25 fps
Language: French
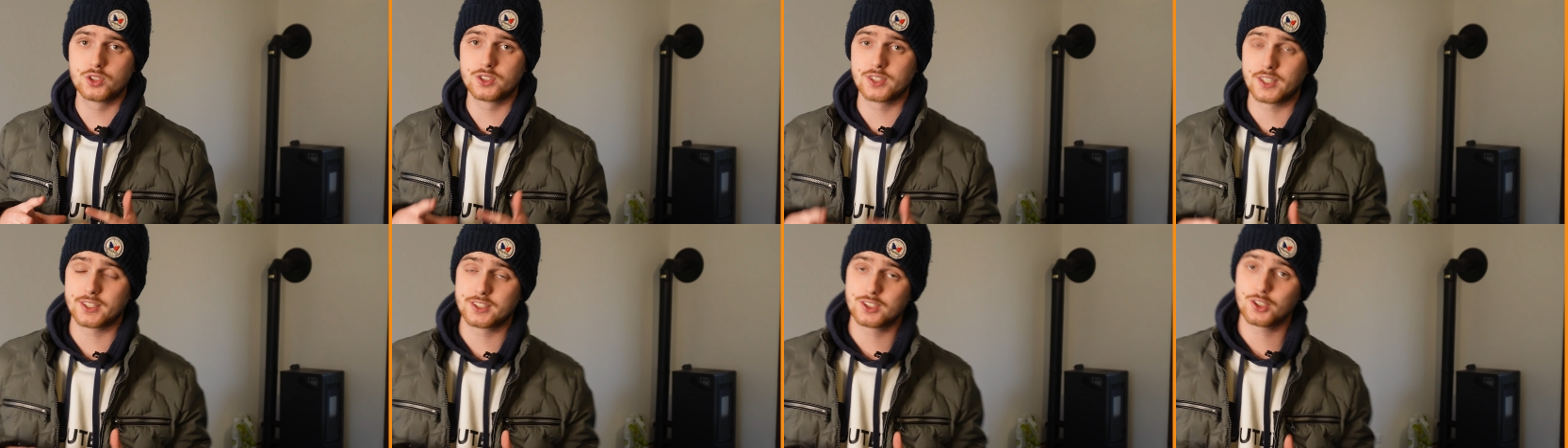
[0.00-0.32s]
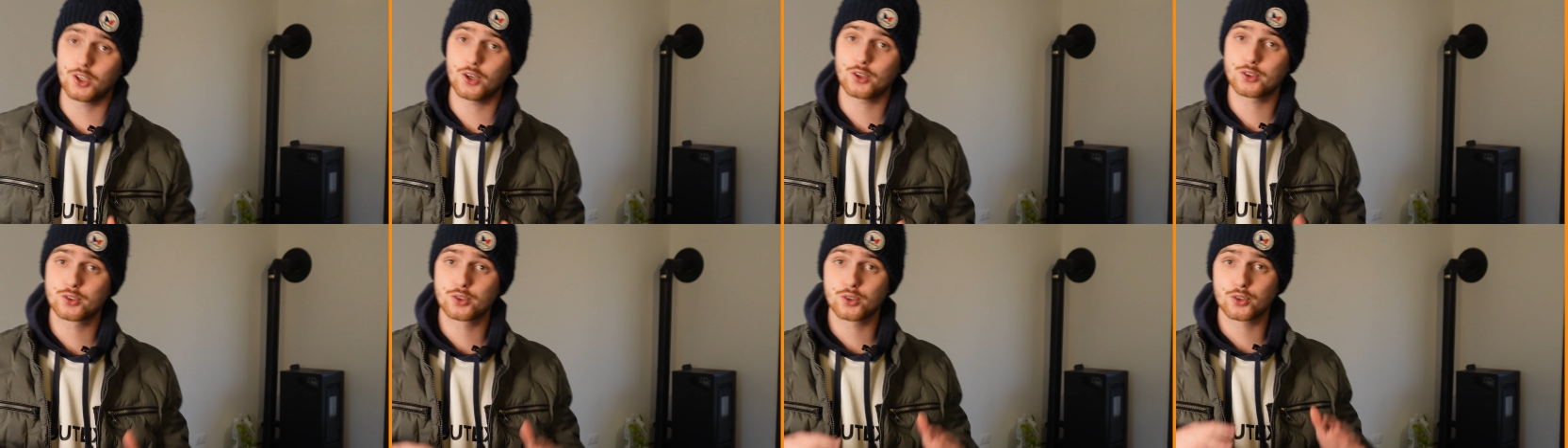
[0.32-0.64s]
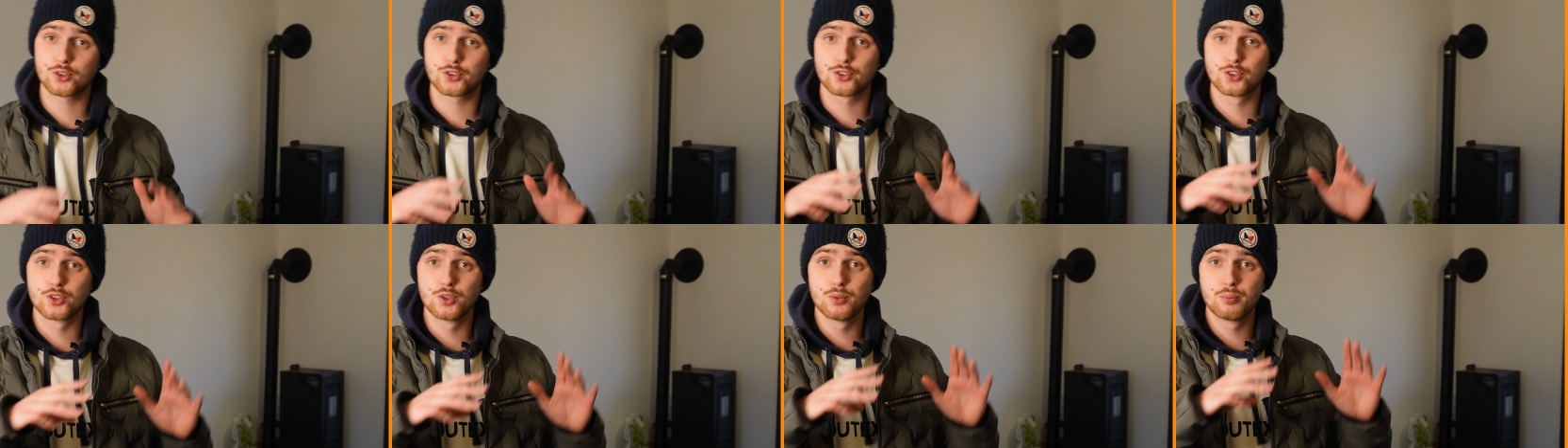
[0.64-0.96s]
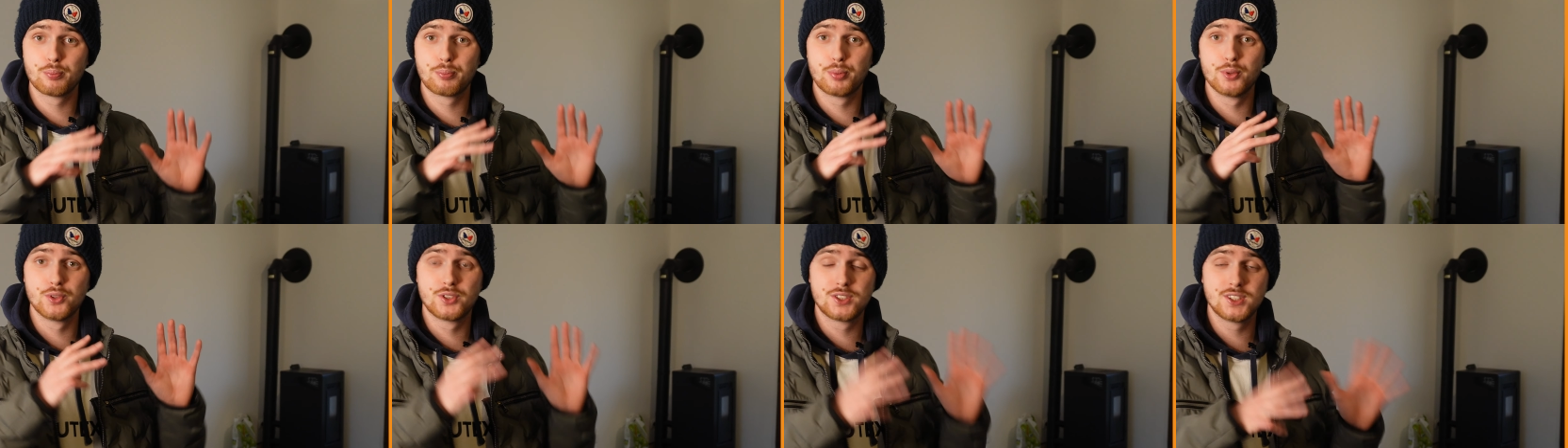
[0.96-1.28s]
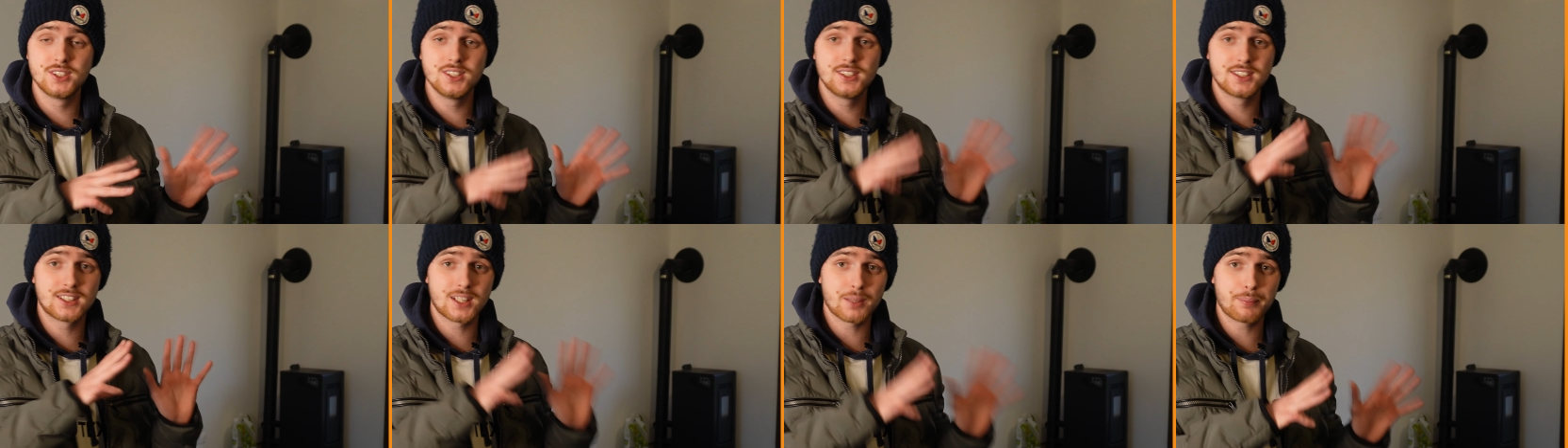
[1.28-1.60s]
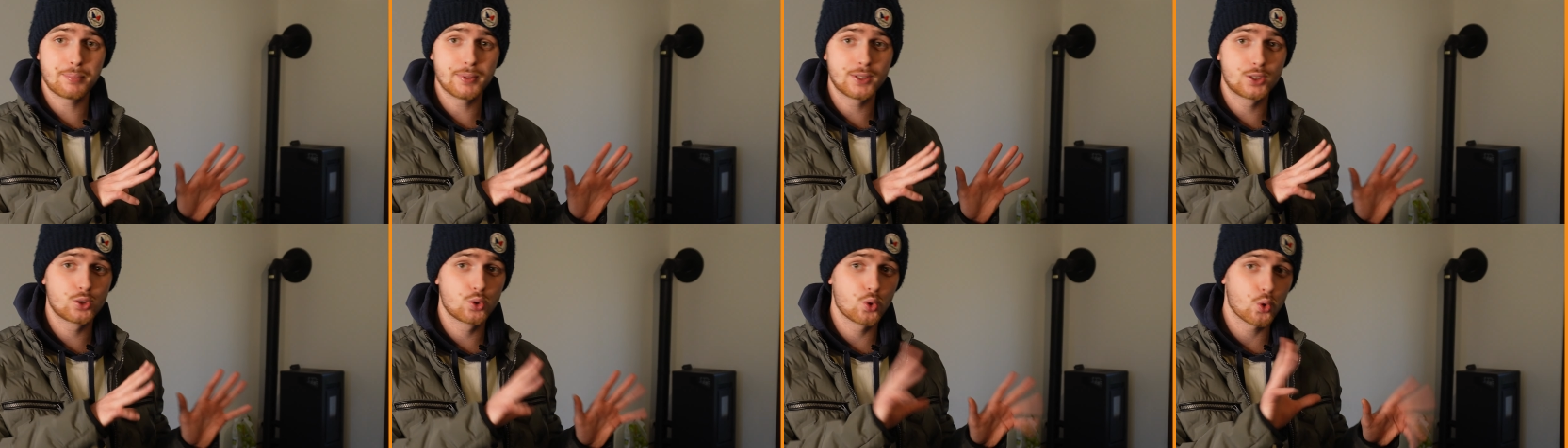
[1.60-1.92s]
utilisateur sur ce petit
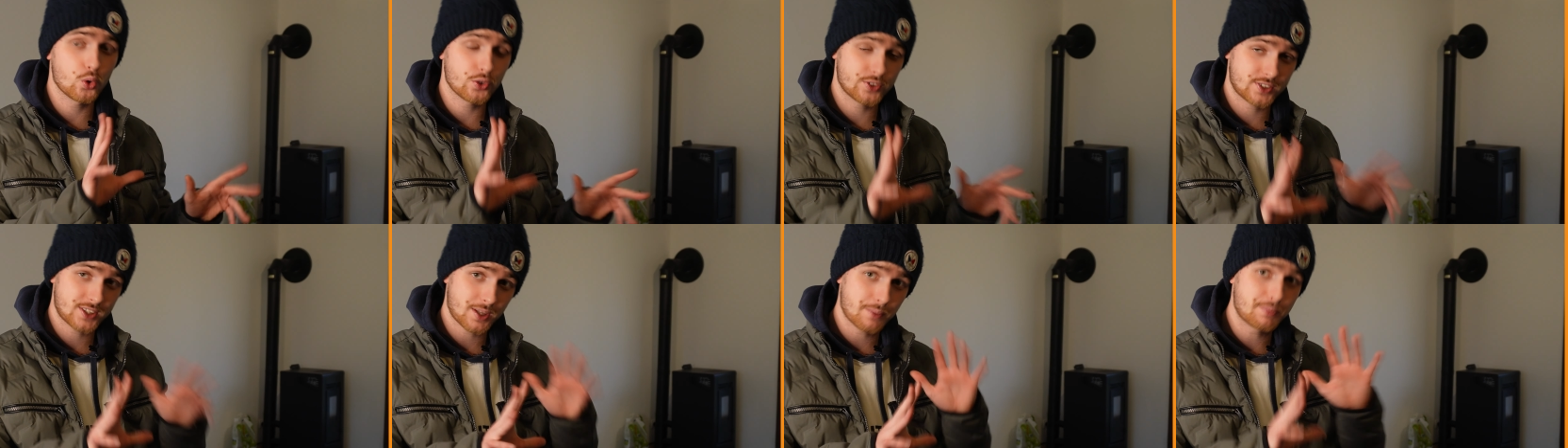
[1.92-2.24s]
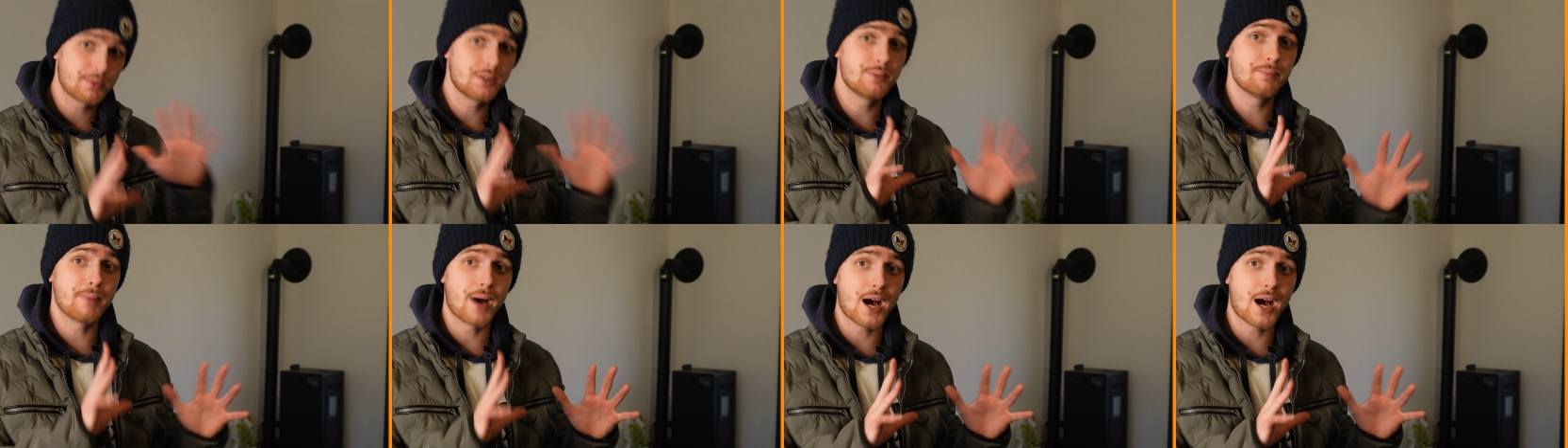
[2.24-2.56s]
tapis de course, tapis de